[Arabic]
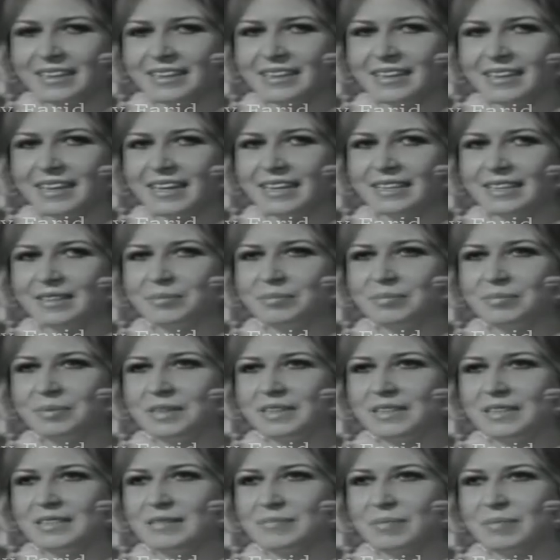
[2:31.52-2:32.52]
نهد
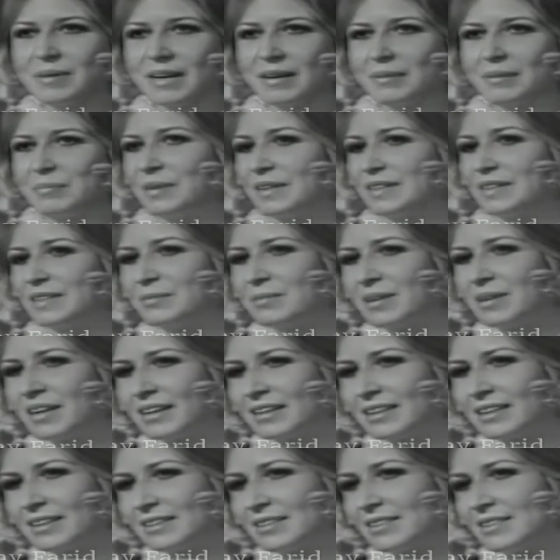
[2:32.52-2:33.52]
بالنسبة
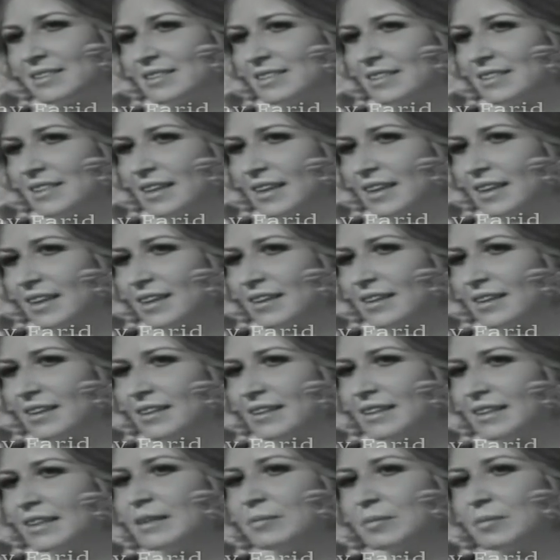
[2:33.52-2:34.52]
باعتبارك أنت آه،
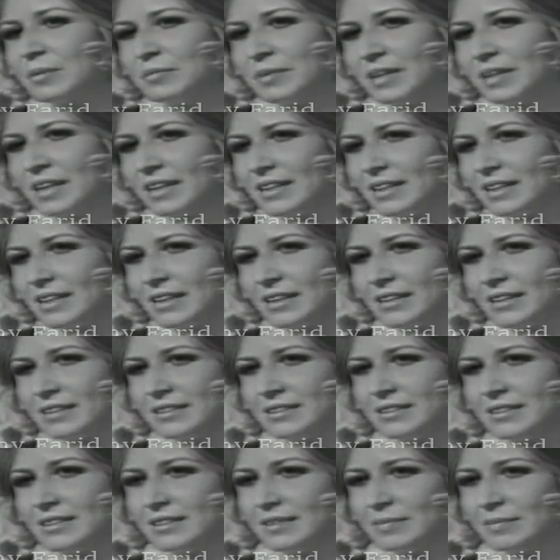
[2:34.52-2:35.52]
نجمة من الجيل
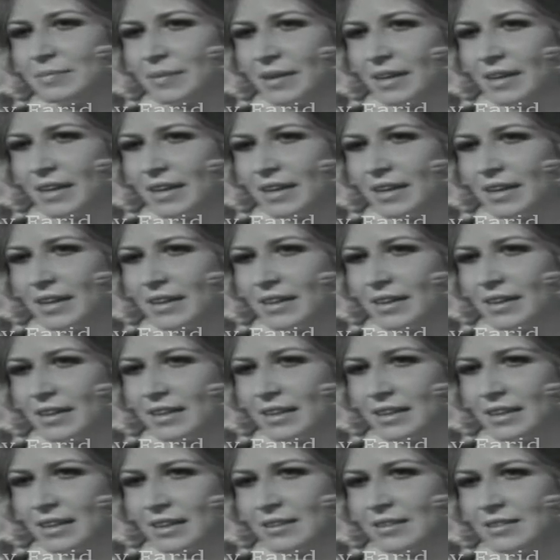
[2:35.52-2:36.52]
الجديد
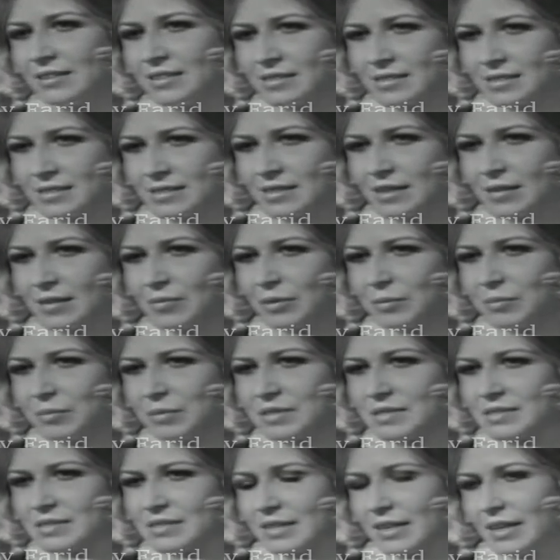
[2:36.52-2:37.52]
بالسينما
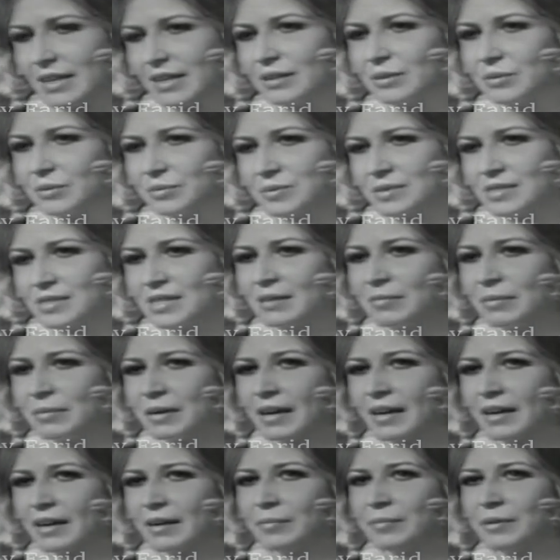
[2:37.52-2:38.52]
المصرية أو السينما
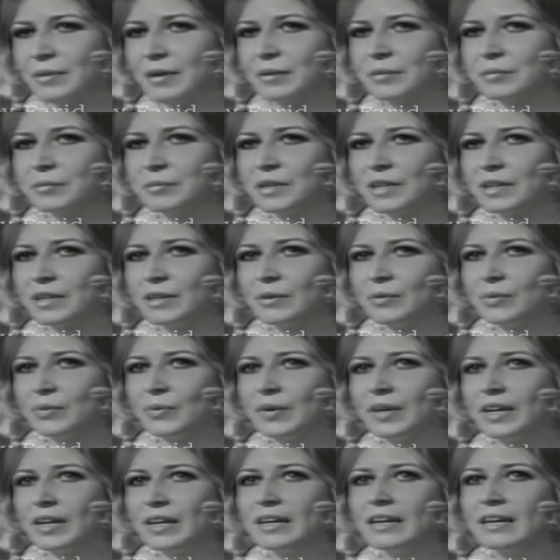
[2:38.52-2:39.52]
العربية ممكن نقول
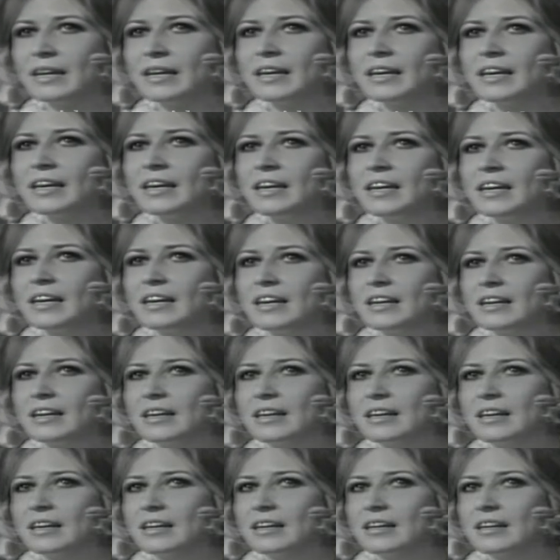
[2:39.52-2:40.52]

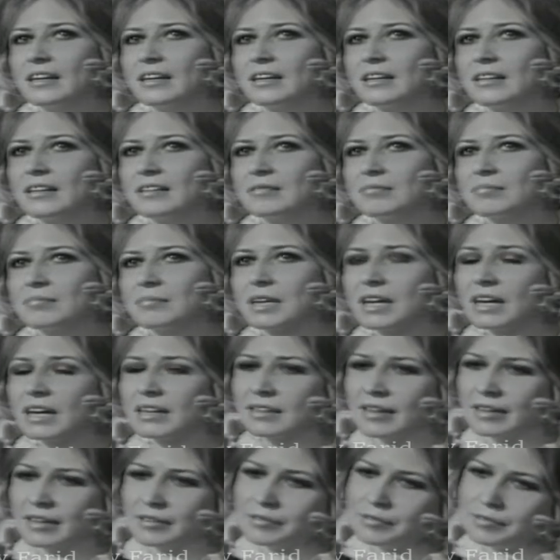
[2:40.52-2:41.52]
آه،
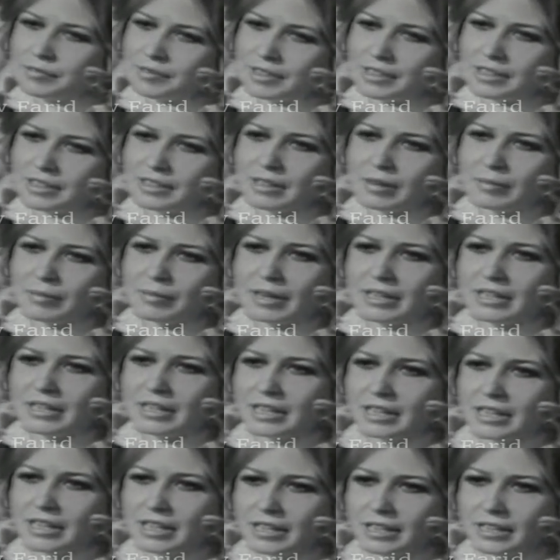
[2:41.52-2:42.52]
قطعا في
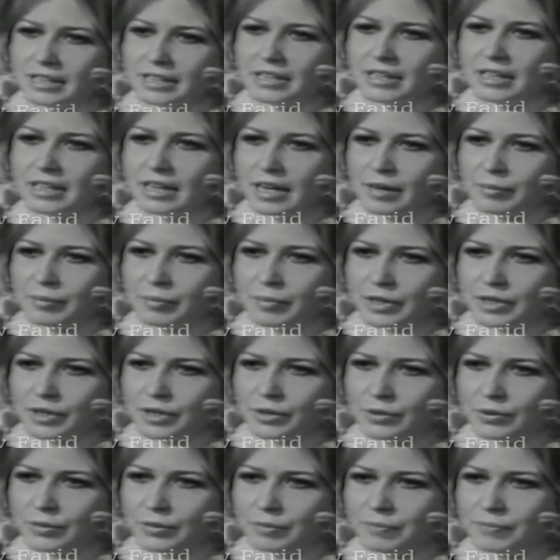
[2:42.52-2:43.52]
طبعا جيل
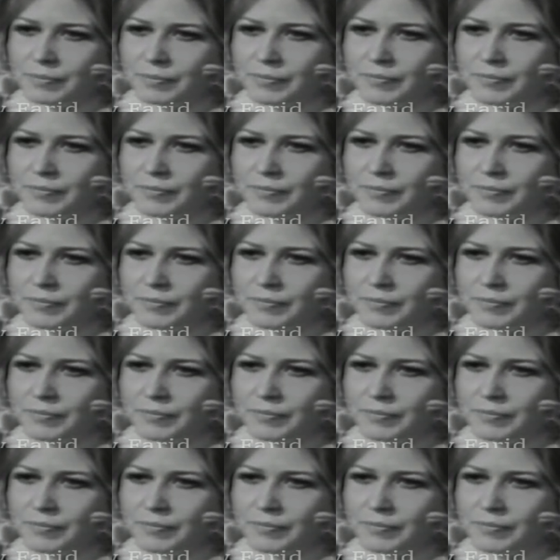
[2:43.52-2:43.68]
قبليكم